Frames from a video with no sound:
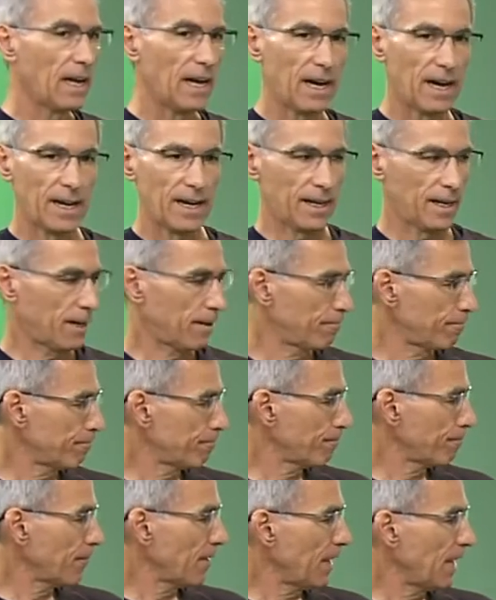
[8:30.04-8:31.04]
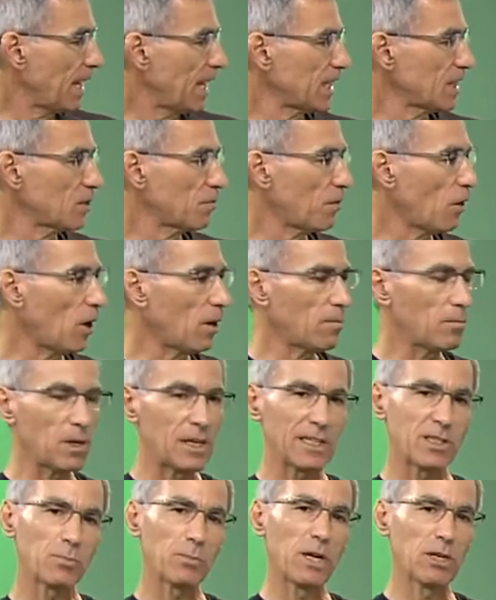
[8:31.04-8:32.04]
Ah, as
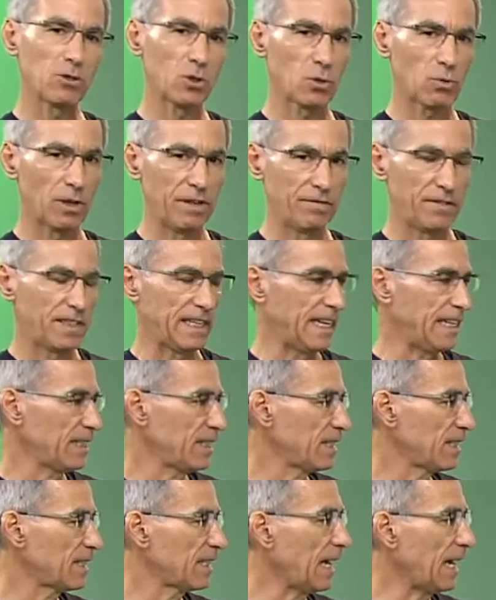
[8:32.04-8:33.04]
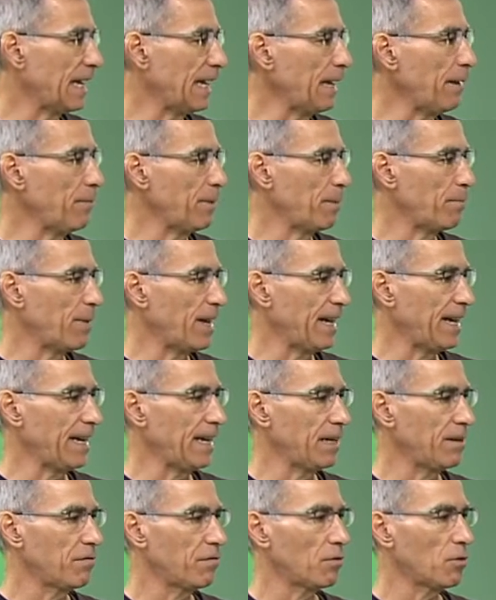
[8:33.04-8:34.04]
fórmulas para os coeficientes AM e
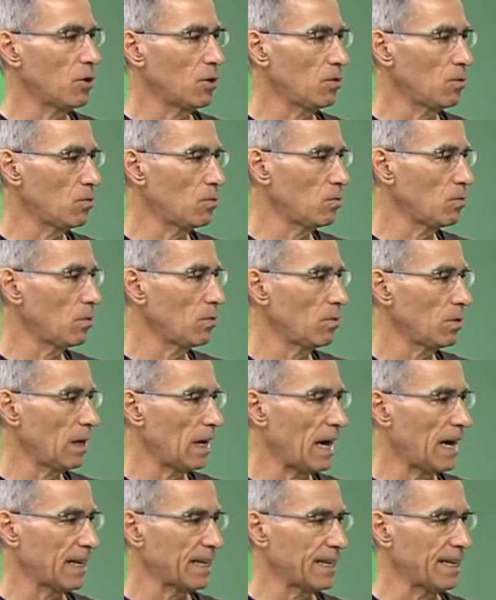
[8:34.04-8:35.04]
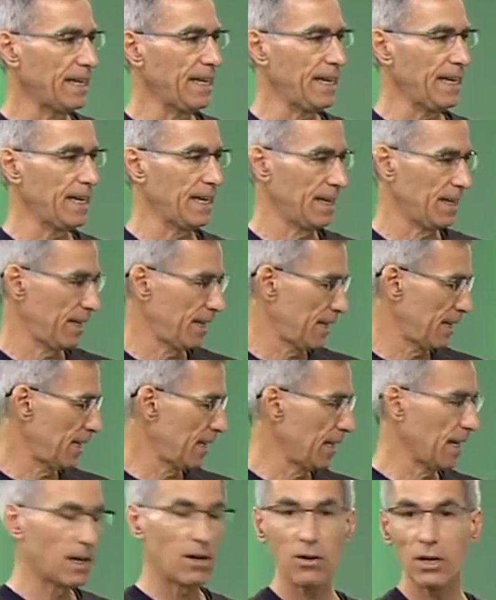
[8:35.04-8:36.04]
BN foram aqui e
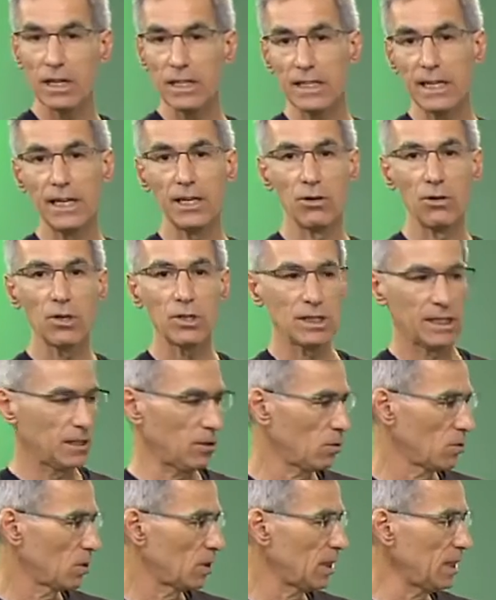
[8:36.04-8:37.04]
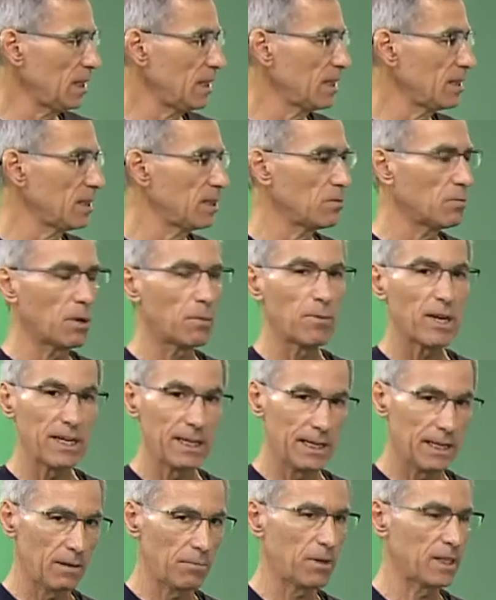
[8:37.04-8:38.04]
na aula anterior deduzidas de uma
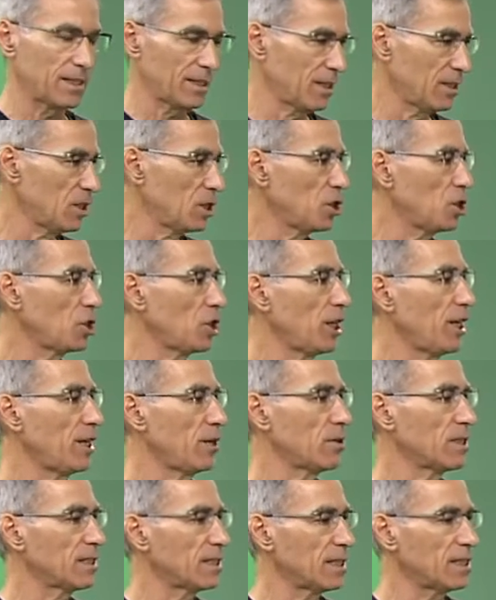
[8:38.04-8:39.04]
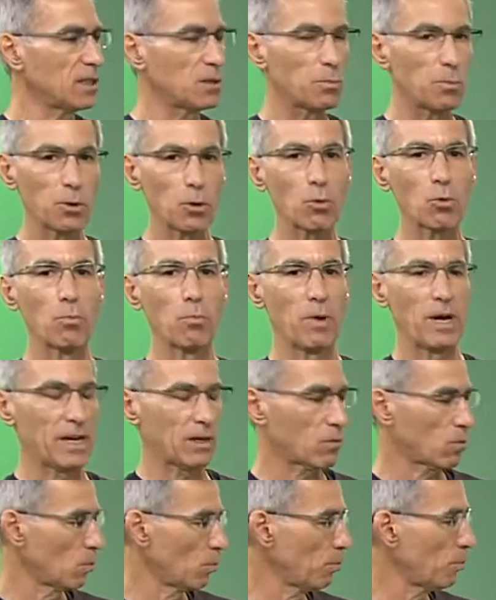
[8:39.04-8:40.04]
maneira bastante ingênua, sem se preocupar
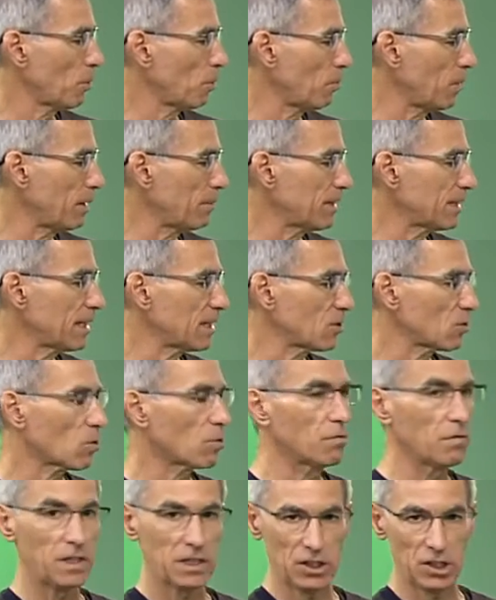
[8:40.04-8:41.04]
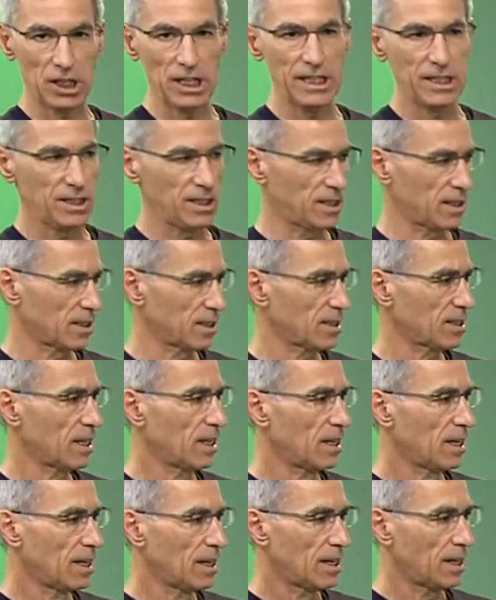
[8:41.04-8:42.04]
com o problema das convergências
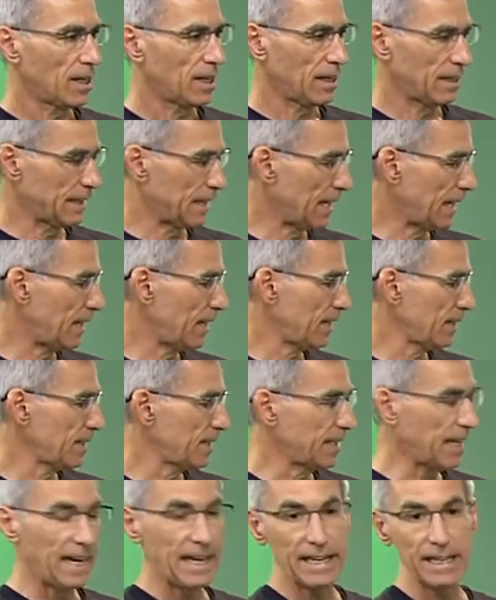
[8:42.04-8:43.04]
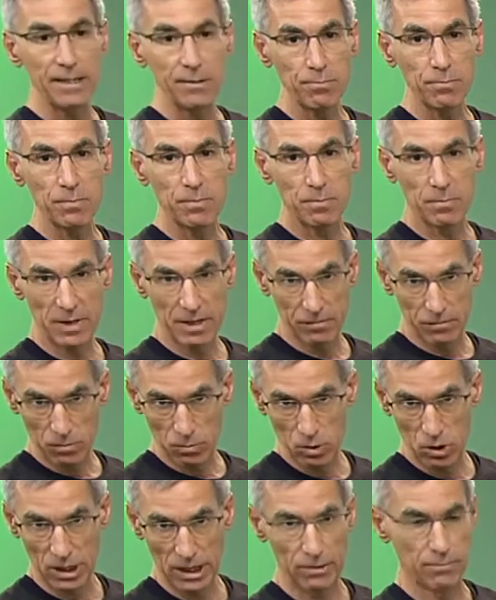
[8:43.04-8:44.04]
da série para a
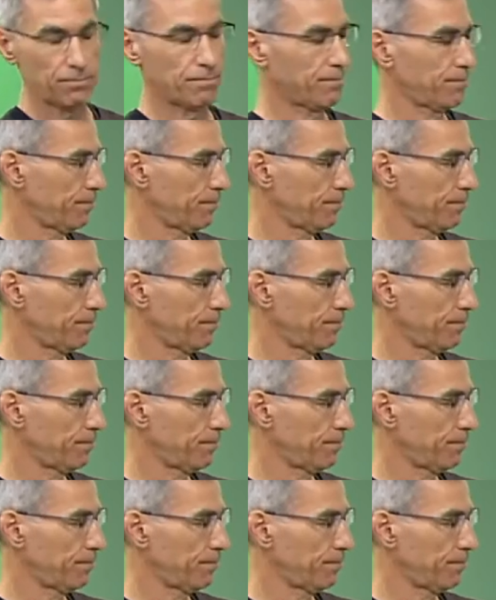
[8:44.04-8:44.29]
função.